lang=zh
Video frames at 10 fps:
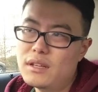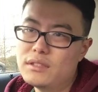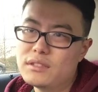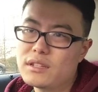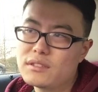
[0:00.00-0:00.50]

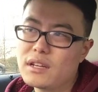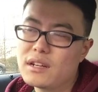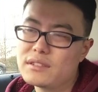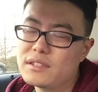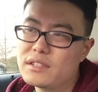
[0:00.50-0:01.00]
你像香
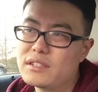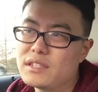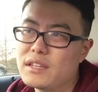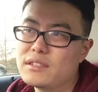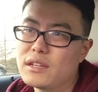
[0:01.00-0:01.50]
港，在三
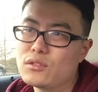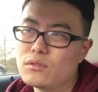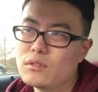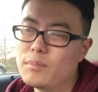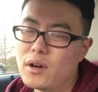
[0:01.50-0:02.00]
十年前
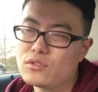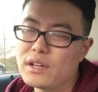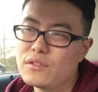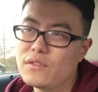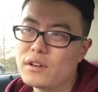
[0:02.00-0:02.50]
通过跑
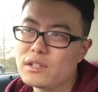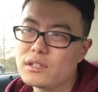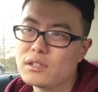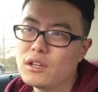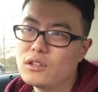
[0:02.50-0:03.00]
船的方
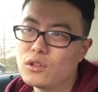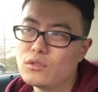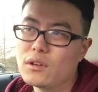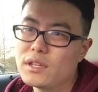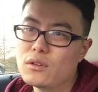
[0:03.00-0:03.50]
式
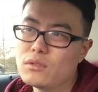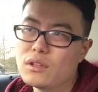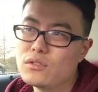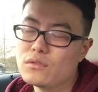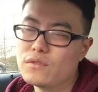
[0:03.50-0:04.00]
偷渡到英国
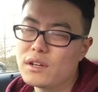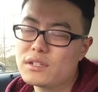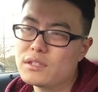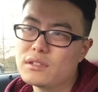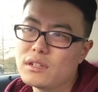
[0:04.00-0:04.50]
那种方
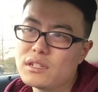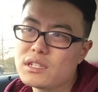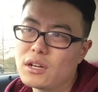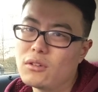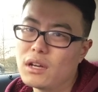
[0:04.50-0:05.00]
式已经很
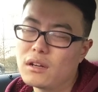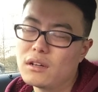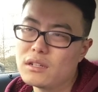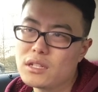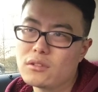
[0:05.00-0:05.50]
少了，
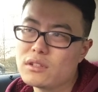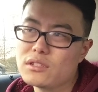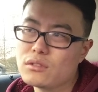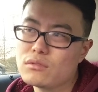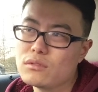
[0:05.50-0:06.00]
很少
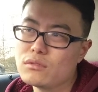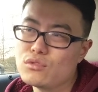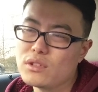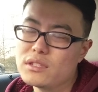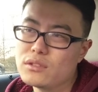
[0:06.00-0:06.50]
人乘坐
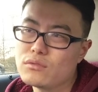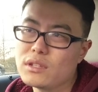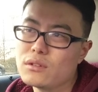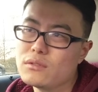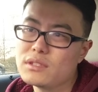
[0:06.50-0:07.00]
轮船进入
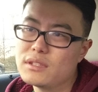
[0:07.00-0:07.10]
英国。